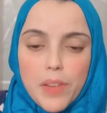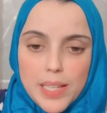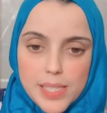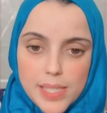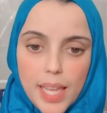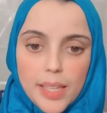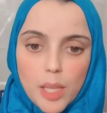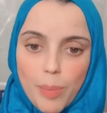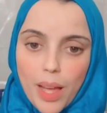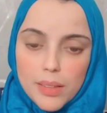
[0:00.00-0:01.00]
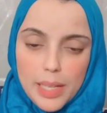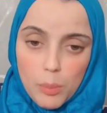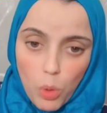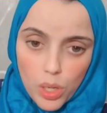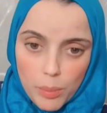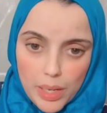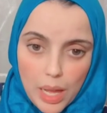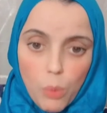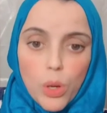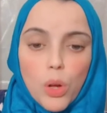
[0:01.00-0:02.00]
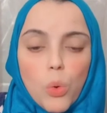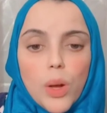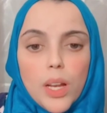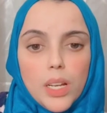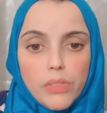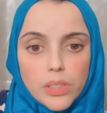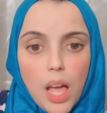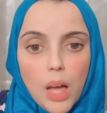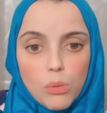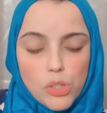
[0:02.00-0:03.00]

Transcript: فازاي طبعا المجرم الاول هو اللي فضحها